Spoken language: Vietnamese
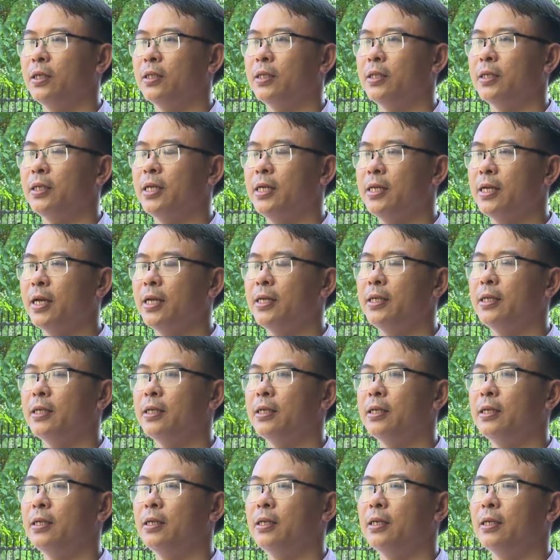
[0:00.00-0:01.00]
thì đến nay
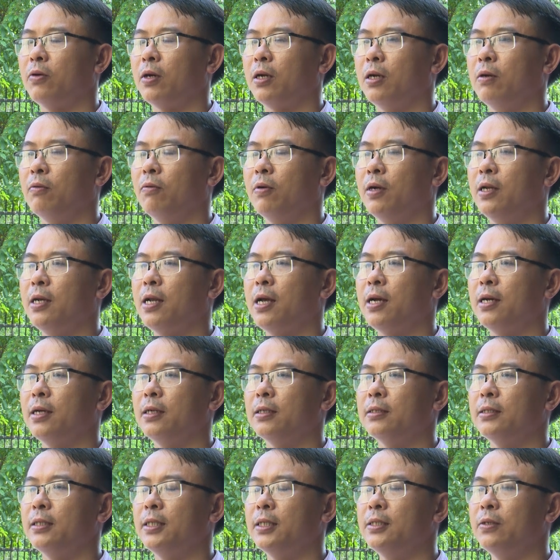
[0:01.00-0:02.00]
hoạt động ngân
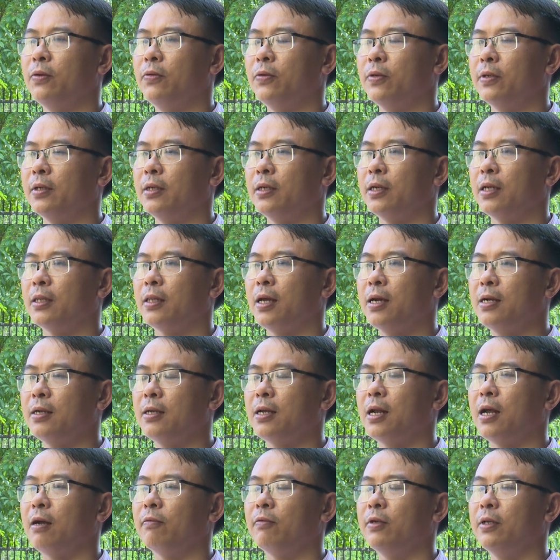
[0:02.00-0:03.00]
hàng chính sách xã hội đã tăng
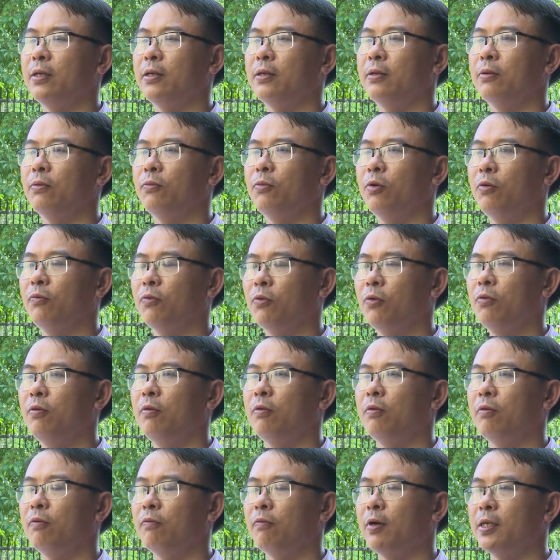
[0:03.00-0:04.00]
cả về nguồn vốn
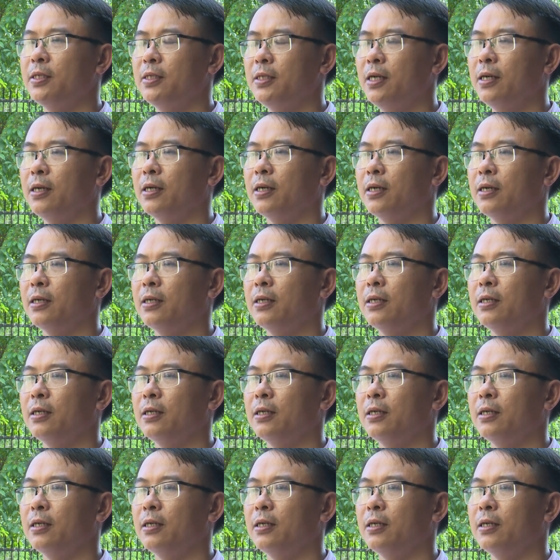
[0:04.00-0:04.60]
và dư nợ